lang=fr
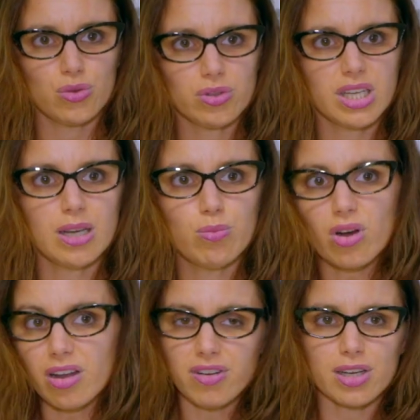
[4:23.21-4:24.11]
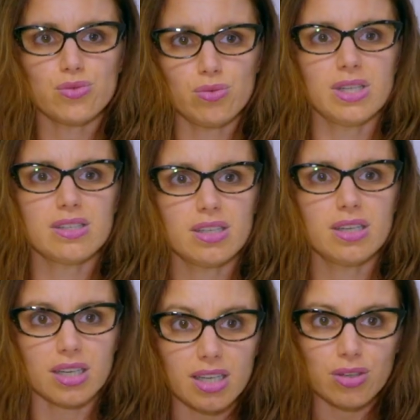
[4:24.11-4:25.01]
donner les bons réflexes du
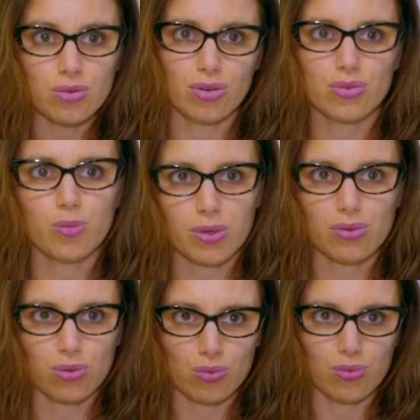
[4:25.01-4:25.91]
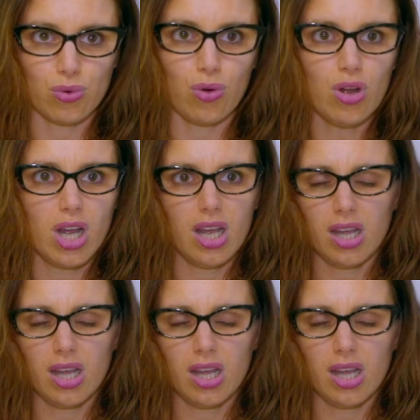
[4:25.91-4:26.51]
métier et de l'entreprise que nous voulons.